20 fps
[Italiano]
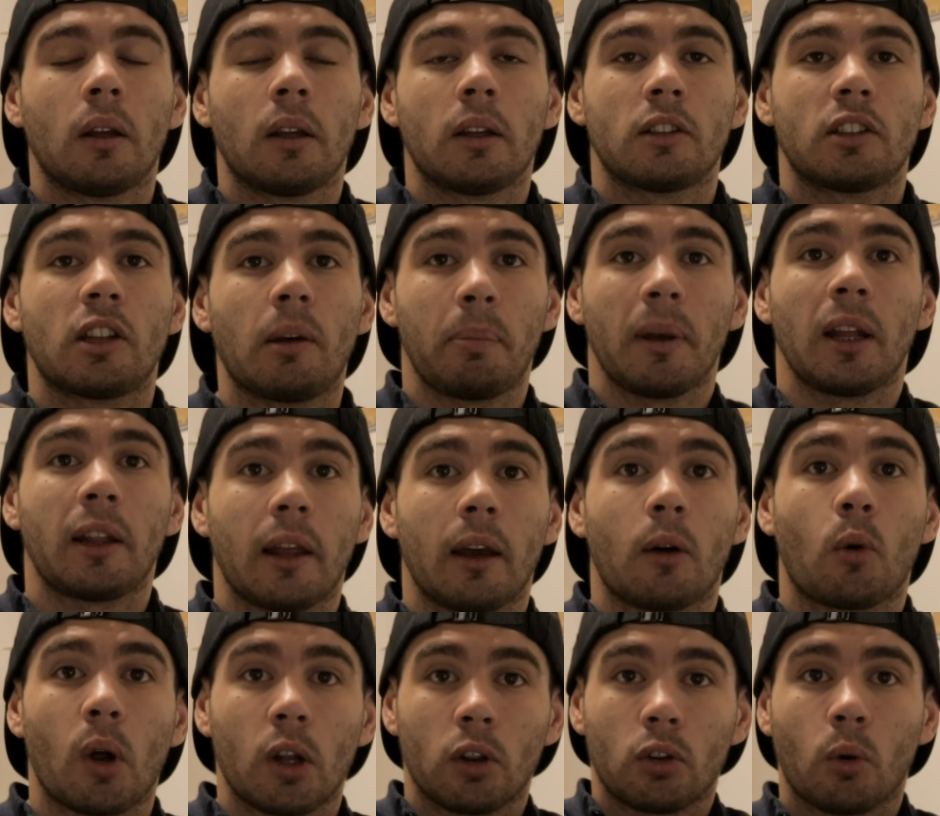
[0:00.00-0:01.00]

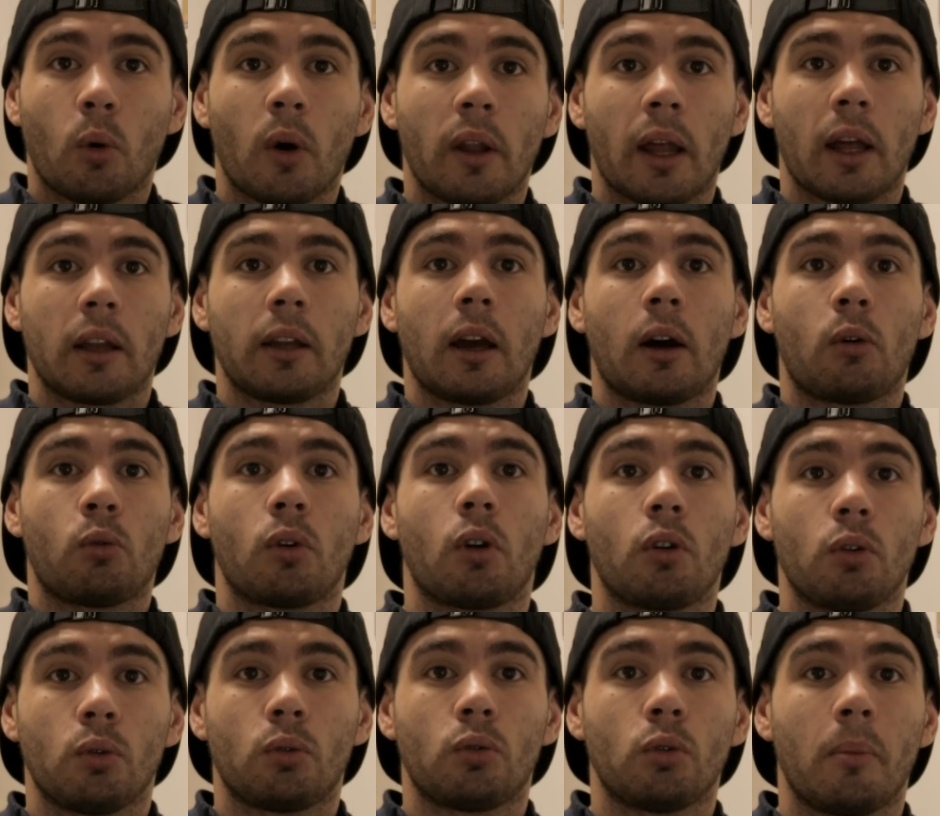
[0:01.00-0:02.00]
Sapete quanto guadagna
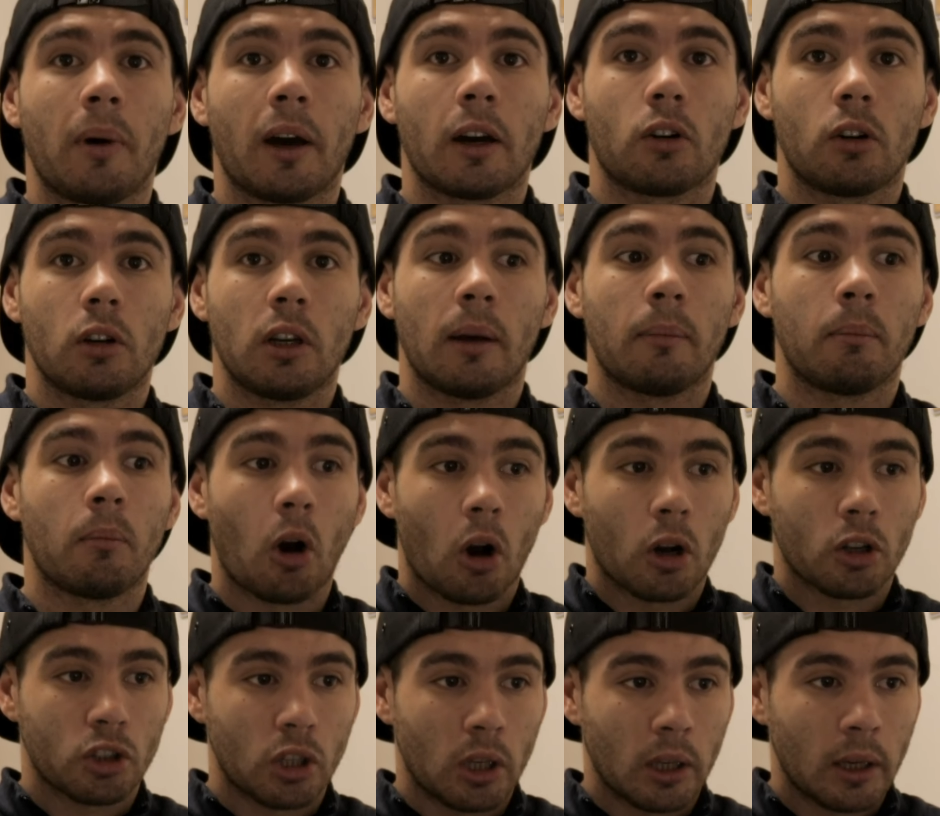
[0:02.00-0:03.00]
uno youtuber con gli
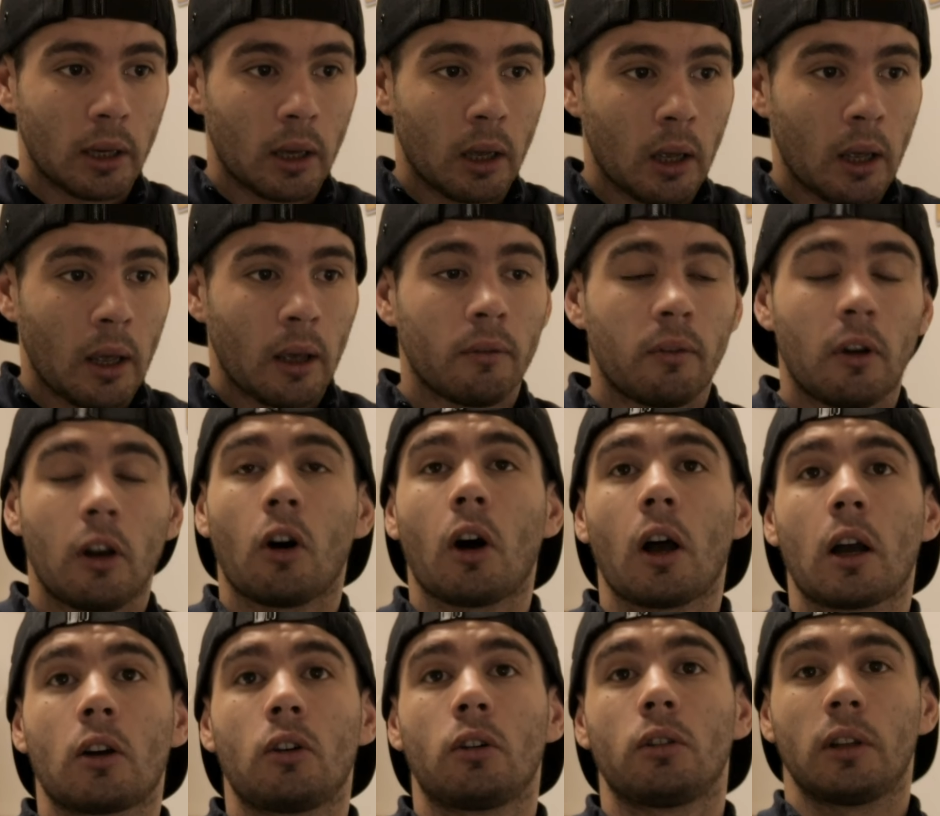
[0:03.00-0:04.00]
unboxing? Ve lo
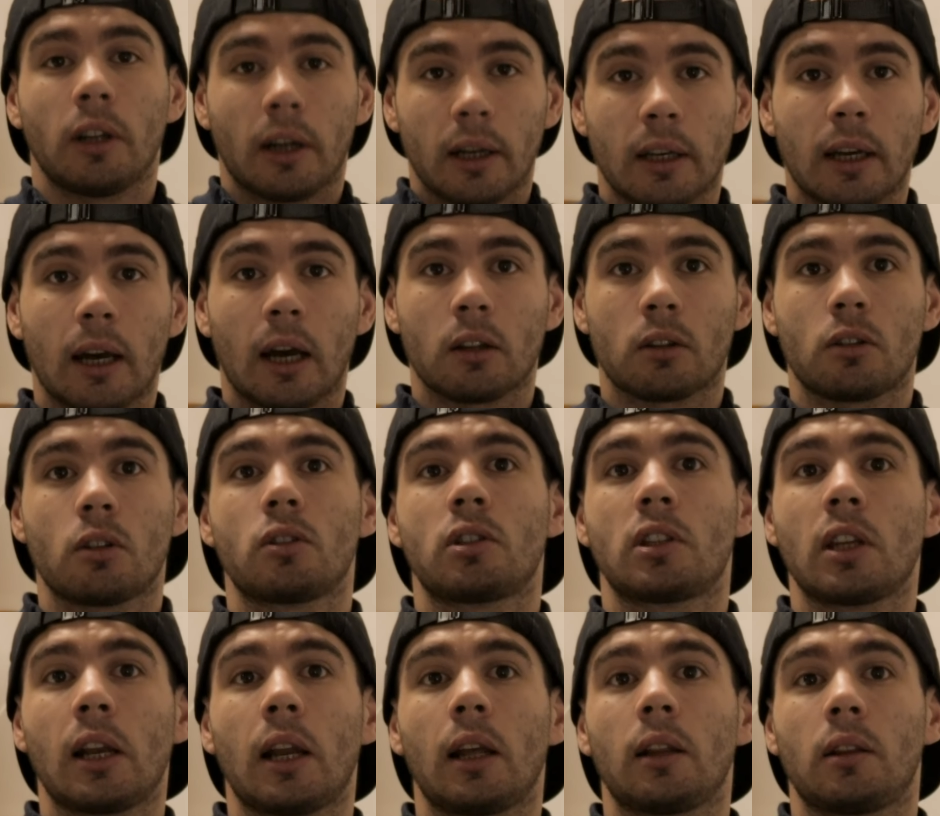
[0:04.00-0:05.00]
racconta Riccardo
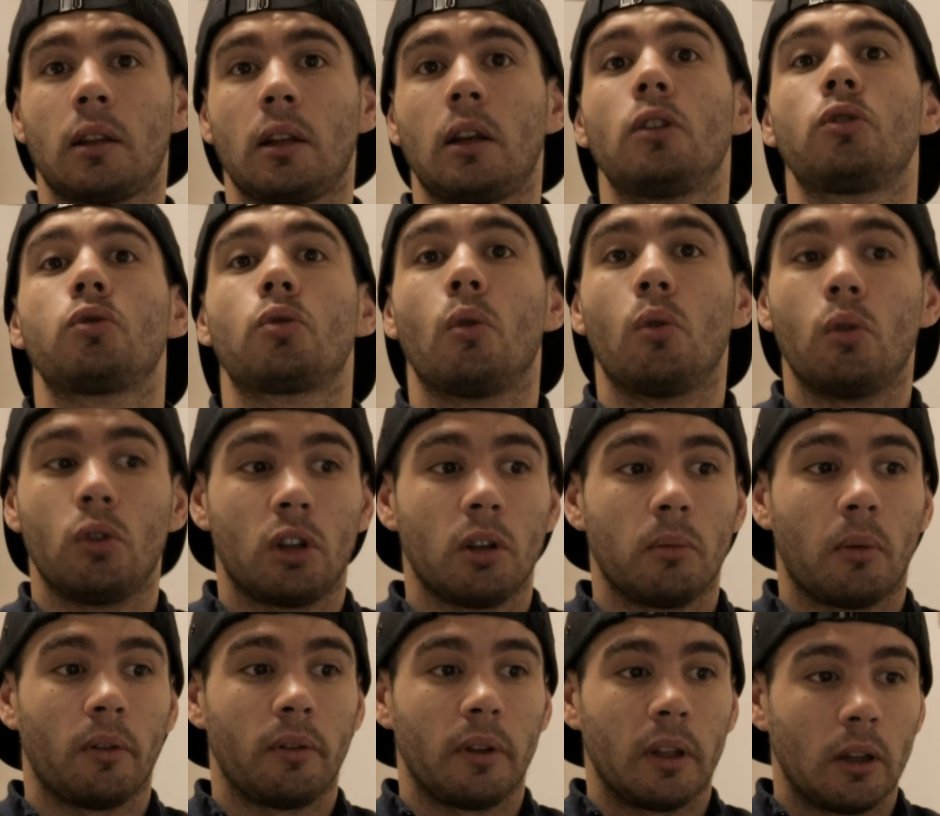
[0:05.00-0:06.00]
Zanetti nel suo
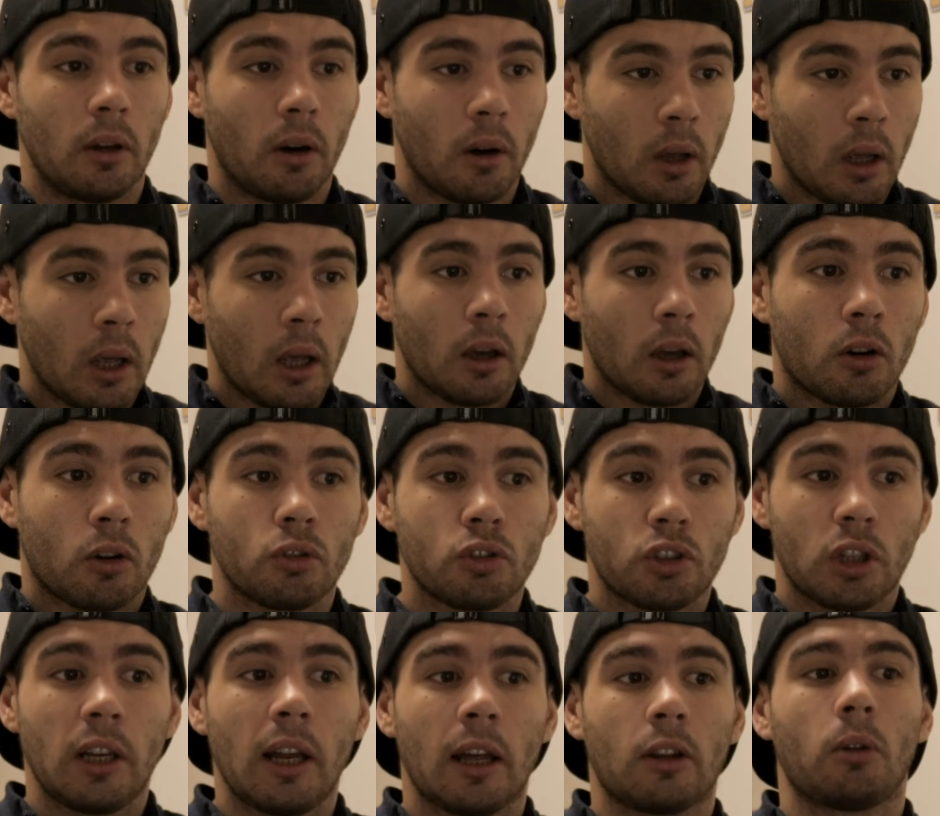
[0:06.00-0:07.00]
ultimo video.
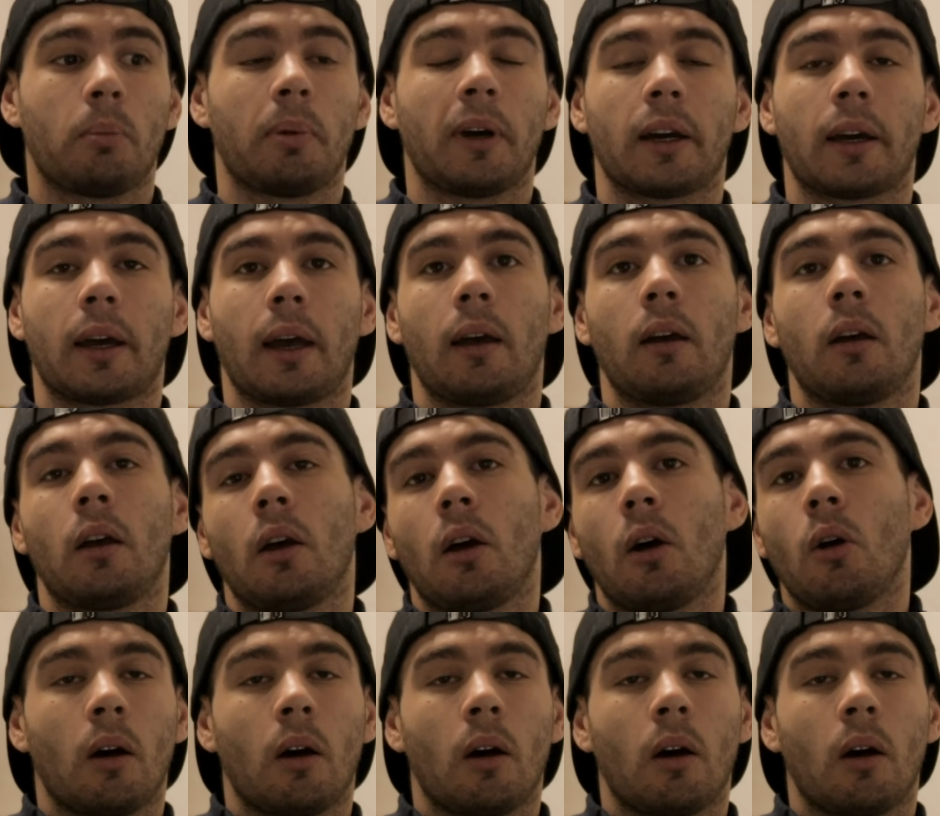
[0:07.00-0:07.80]
Consigliato perché?